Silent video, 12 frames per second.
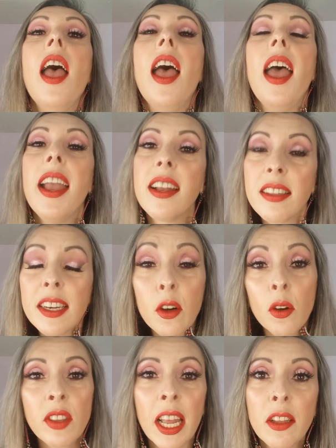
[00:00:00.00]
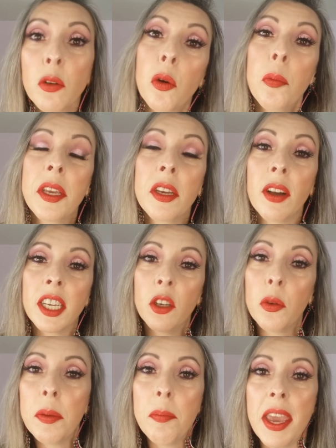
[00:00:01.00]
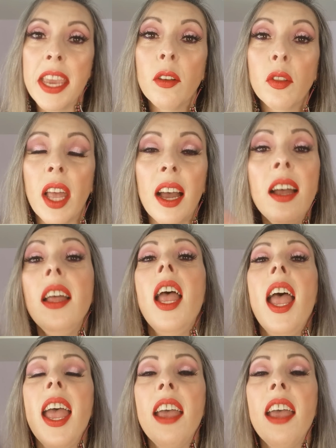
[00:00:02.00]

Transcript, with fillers: é, entre em contato comigo aqui no e-mail, tá?